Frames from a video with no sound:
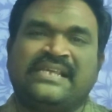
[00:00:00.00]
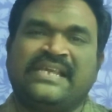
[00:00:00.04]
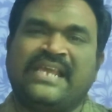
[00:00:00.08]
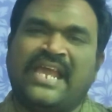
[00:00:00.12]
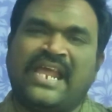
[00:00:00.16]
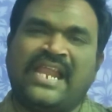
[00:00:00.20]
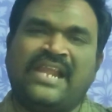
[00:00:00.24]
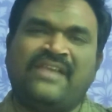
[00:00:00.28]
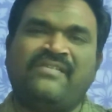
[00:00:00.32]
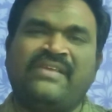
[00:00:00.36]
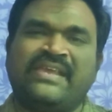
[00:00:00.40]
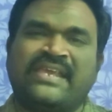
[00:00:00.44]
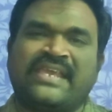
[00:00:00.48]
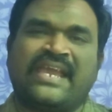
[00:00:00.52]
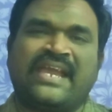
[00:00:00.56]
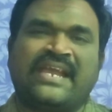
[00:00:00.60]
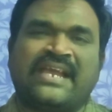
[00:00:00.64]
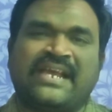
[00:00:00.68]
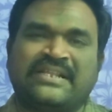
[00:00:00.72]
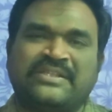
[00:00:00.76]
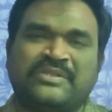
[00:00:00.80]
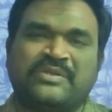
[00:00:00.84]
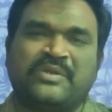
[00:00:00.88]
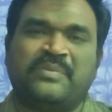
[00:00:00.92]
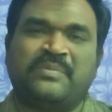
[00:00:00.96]
கேள்வி
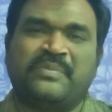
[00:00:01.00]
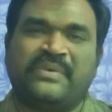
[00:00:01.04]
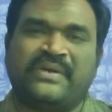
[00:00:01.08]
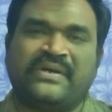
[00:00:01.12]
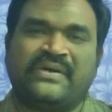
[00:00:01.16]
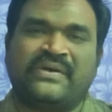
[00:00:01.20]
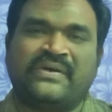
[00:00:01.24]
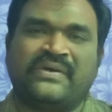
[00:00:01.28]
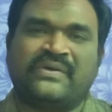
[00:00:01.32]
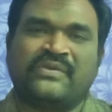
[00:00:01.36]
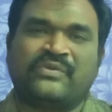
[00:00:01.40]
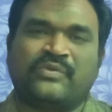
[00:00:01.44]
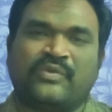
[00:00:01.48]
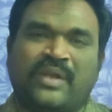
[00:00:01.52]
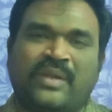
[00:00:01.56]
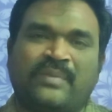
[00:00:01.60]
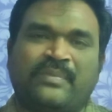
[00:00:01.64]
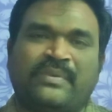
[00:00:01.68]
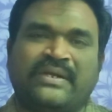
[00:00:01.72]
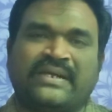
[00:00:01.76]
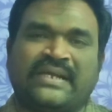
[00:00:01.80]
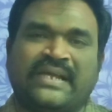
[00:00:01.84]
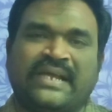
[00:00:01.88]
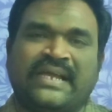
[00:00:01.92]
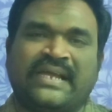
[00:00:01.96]
கேட்கறது ரொம்ப
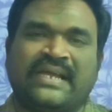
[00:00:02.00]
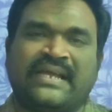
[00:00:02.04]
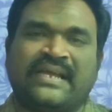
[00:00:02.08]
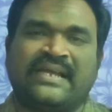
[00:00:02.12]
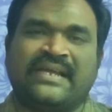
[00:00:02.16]
சுலபங்க